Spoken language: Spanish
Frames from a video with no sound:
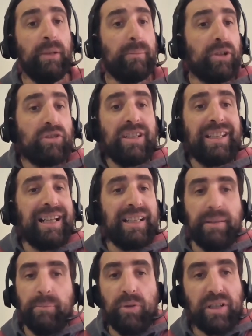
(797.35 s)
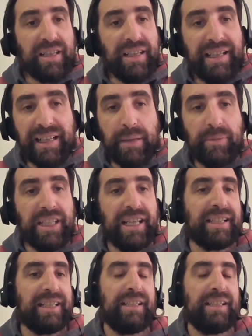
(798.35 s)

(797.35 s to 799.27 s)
Pero sí que alguien pueda salir a caminar,